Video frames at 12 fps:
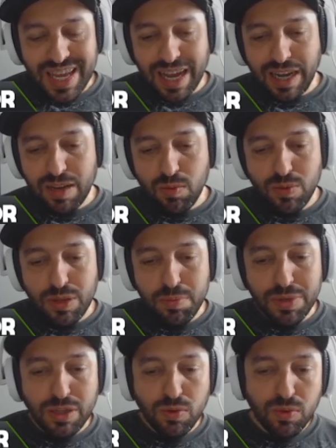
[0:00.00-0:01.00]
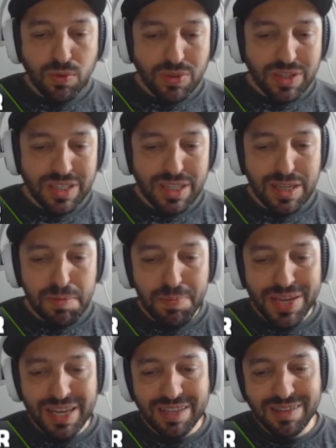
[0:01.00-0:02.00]
Ela é um híbrido
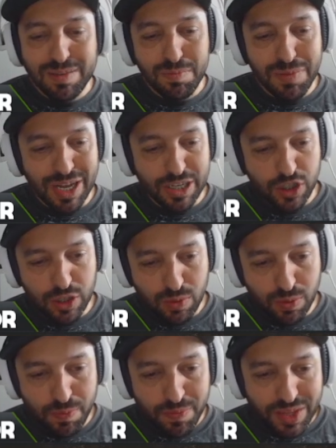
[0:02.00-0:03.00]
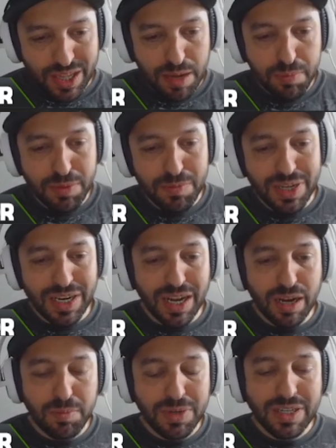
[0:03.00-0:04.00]
DPS mágico é a primeira
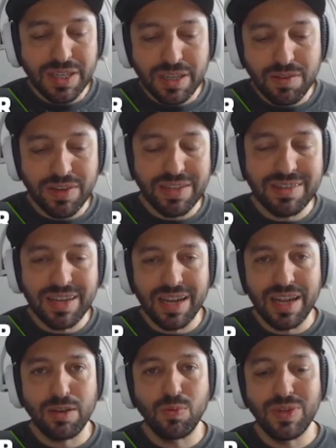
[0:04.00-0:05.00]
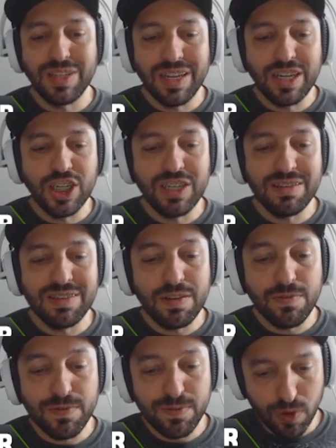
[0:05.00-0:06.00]
arma que vai escalar com inteligência
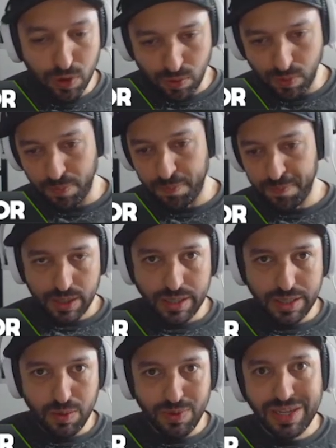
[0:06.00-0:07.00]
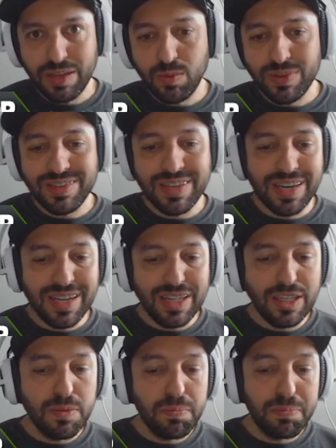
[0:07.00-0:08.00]
e foco. Então ela é um
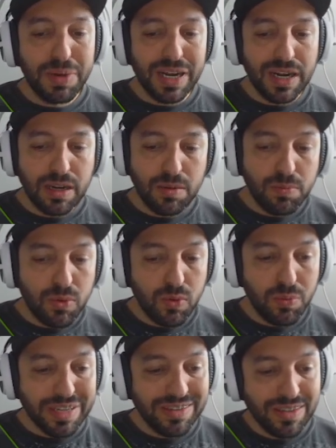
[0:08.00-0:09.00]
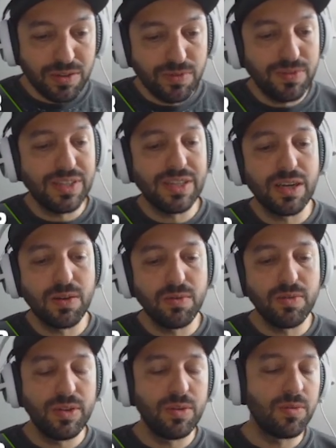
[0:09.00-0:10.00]
excelente par para o bastão vital
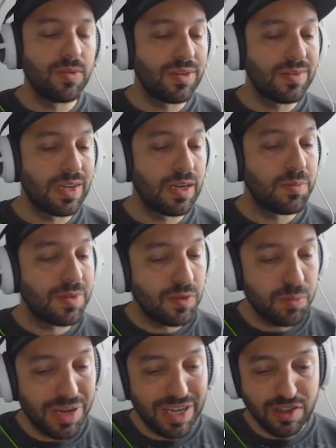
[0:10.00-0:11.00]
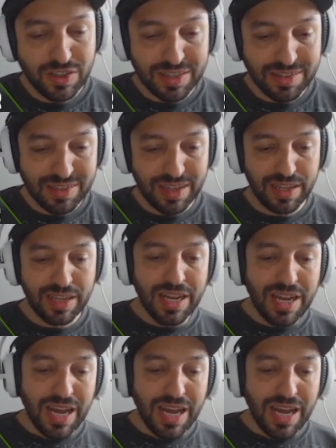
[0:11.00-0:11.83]
e outras armas mágicas, tá?